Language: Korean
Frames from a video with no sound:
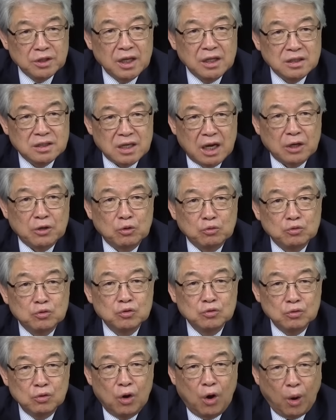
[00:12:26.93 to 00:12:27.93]
될
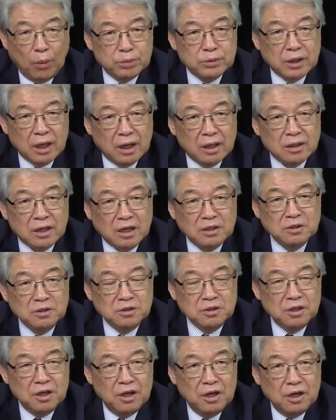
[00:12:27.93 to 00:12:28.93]
자격도
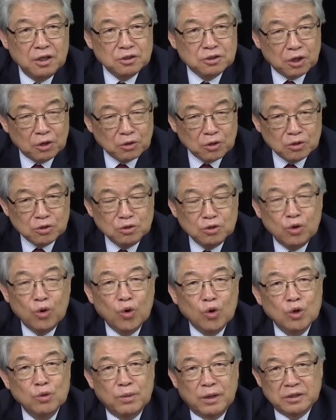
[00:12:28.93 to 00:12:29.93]
없다라는 저런
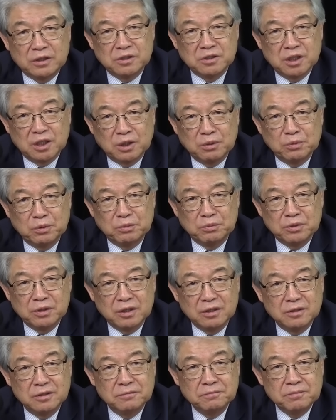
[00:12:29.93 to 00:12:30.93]
의혹을 받던
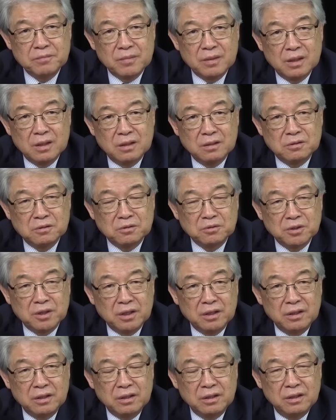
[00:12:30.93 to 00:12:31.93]
사람입니다.
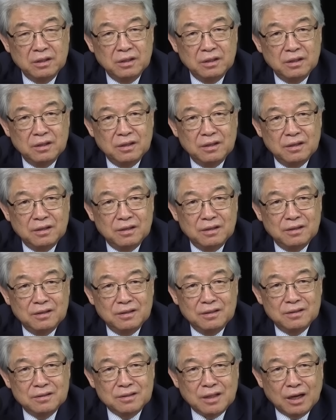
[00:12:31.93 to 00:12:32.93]
그런데
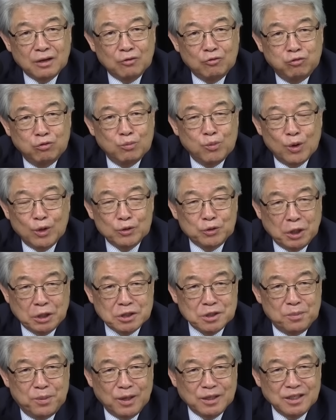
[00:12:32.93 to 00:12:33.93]
딱 후보가
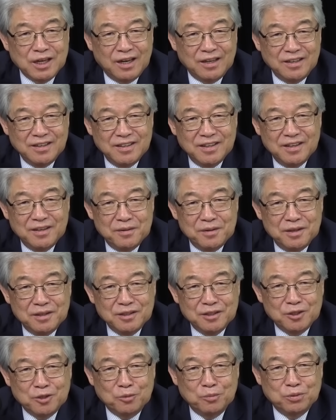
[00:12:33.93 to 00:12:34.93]
되자마자
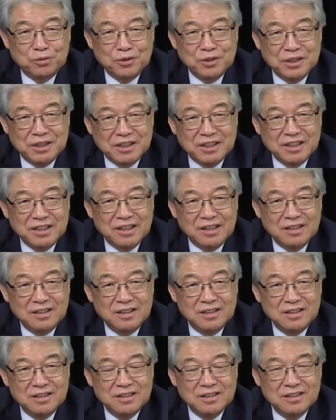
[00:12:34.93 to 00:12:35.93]
트럼프를 이긴다?
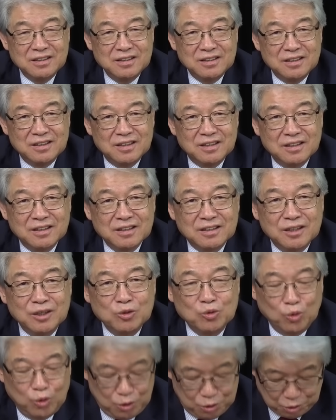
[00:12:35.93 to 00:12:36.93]
어,
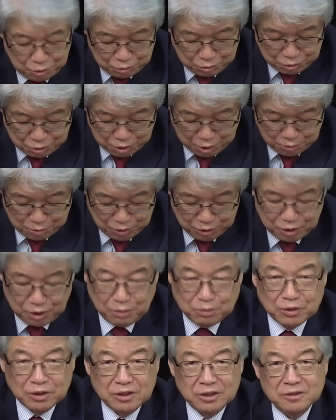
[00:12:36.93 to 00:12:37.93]
그게 논리적으로 설명이
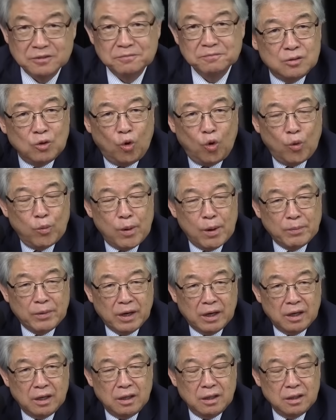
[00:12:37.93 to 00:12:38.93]
됩니까?
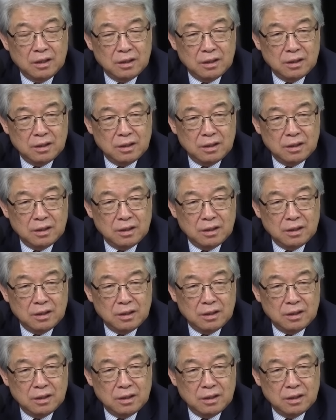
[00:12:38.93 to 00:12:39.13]
오바마가